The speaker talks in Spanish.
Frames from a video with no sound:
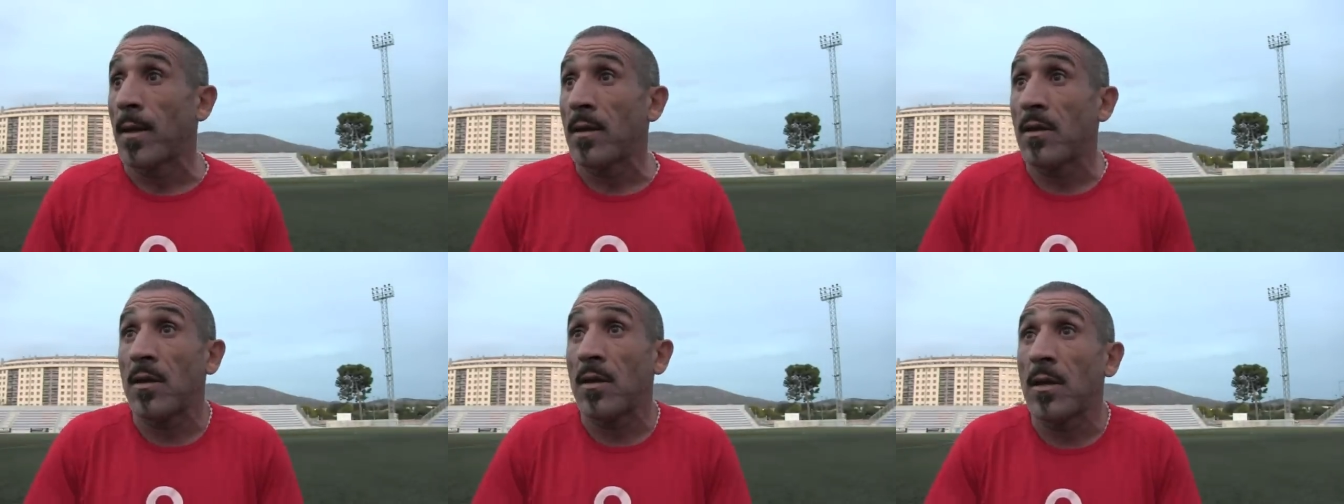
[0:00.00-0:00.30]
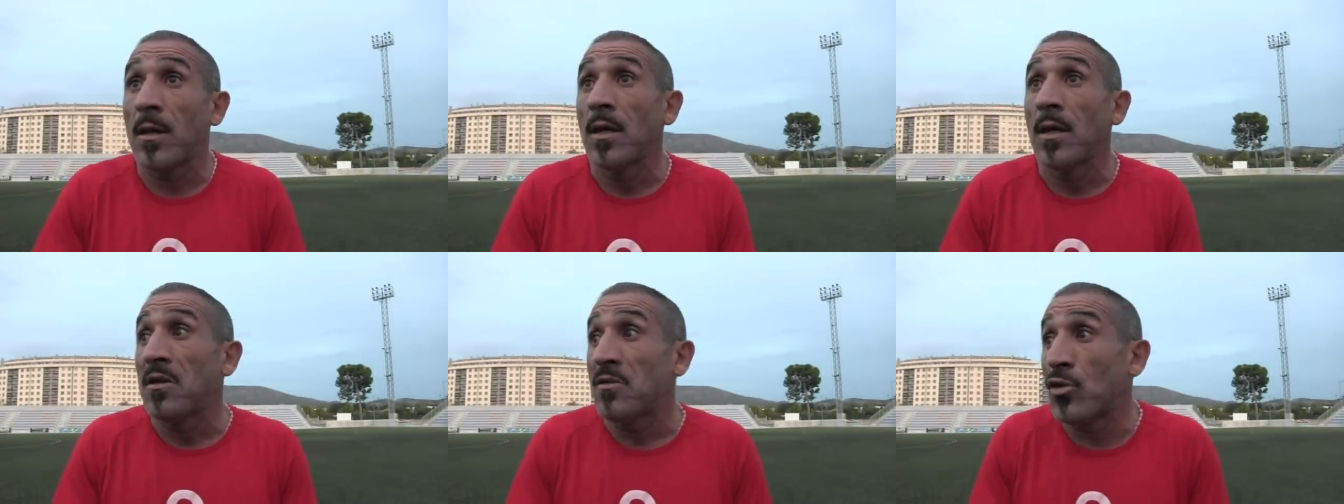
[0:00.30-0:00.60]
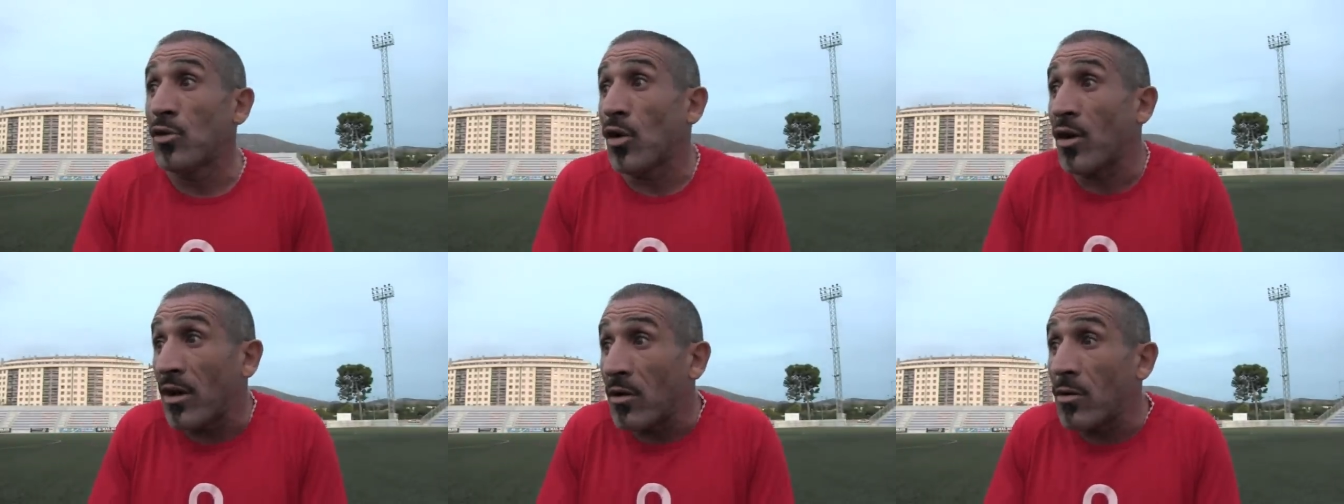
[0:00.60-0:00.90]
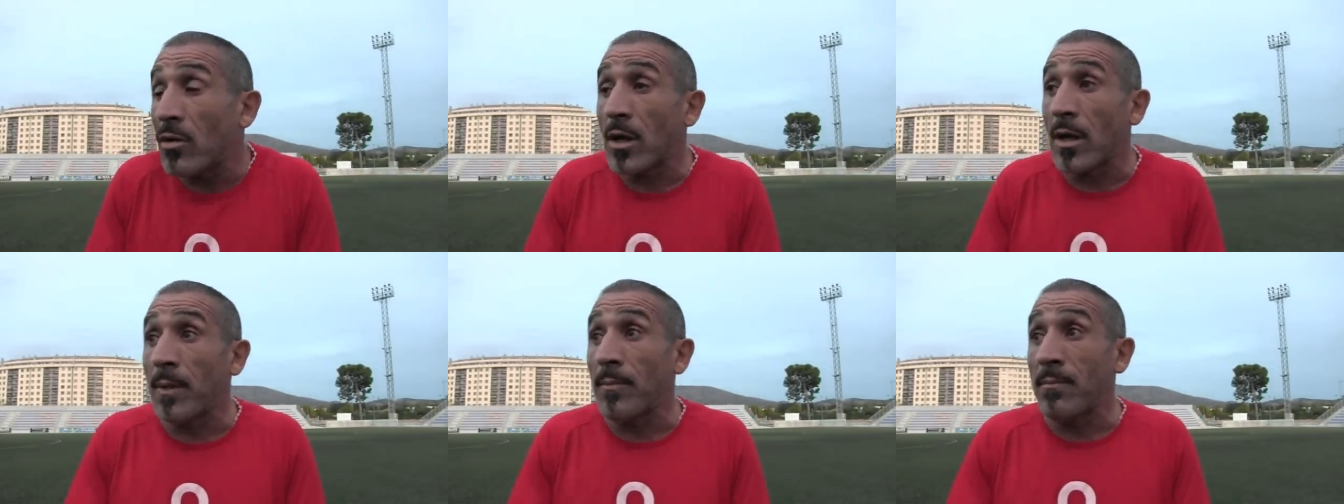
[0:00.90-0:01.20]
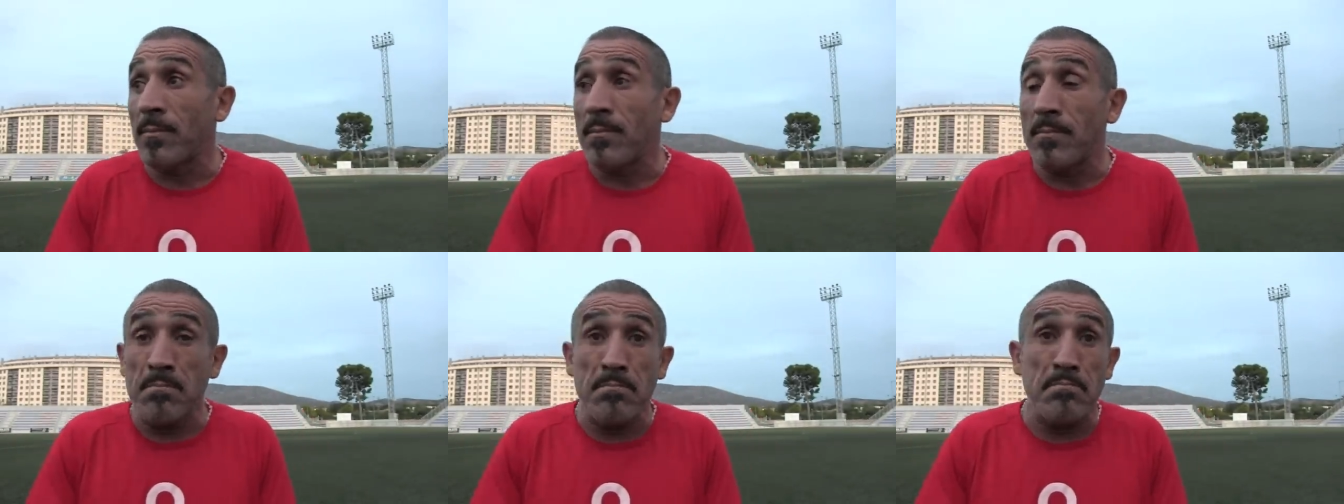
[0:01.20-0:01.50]
Eh, yo creo que,
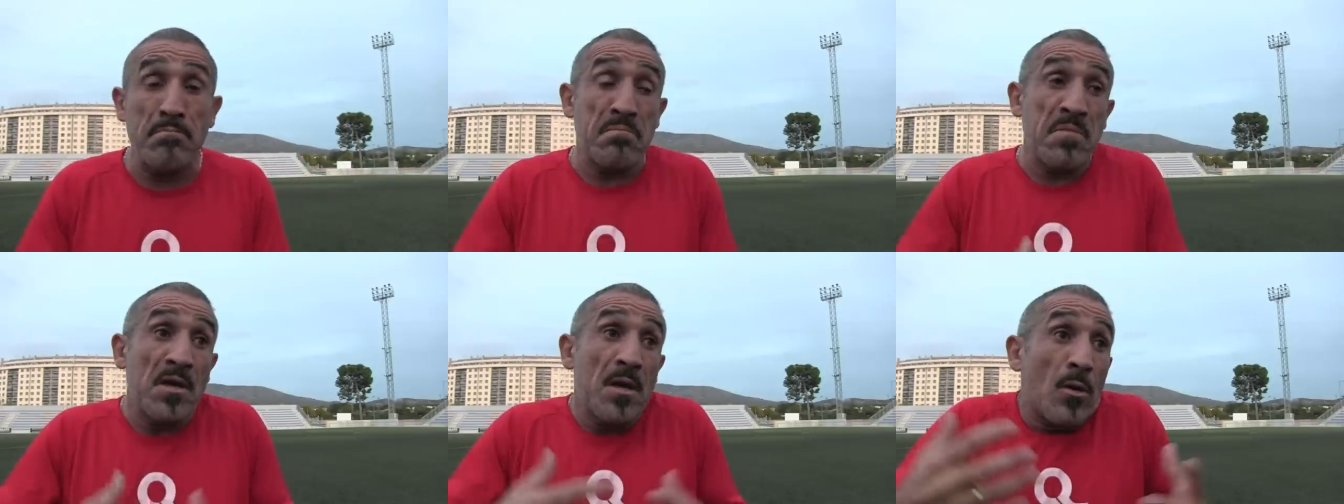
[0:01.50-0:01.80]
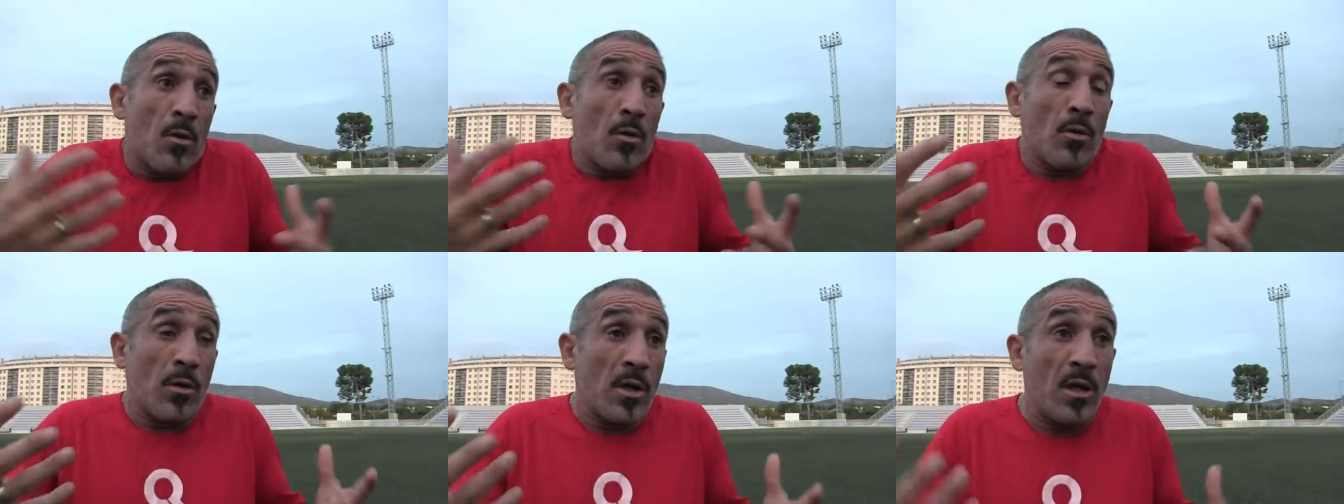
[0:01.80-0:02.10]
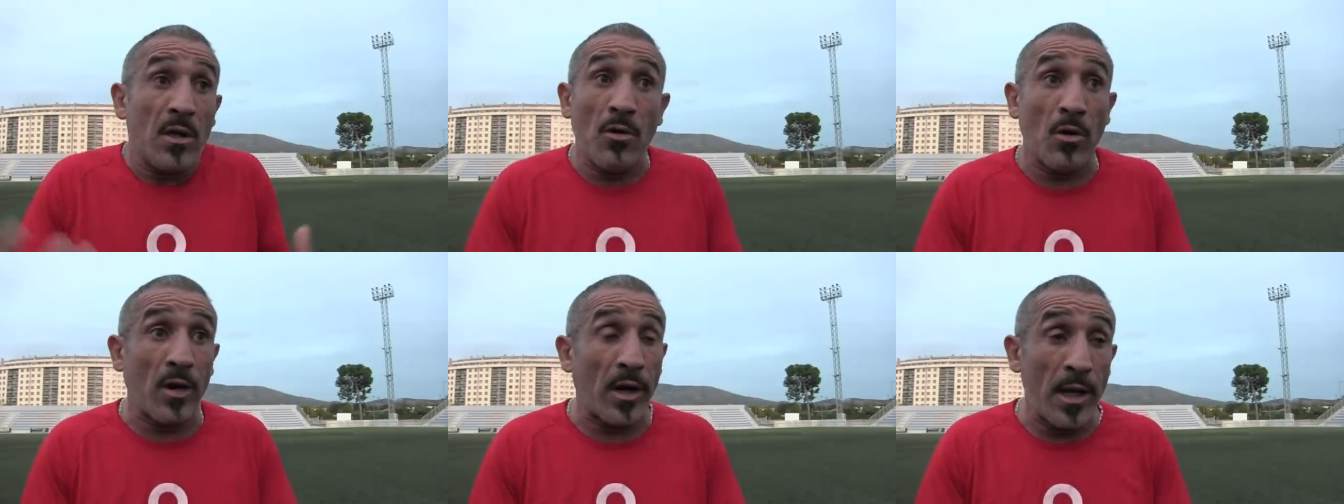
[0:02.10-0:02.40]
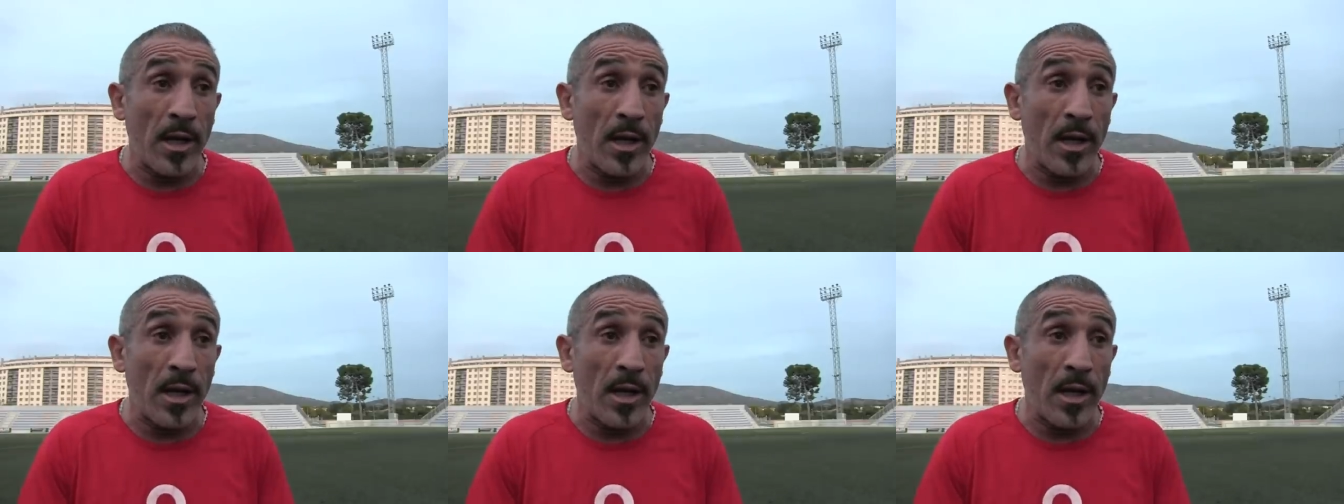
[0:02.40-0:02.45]
mm, o quiero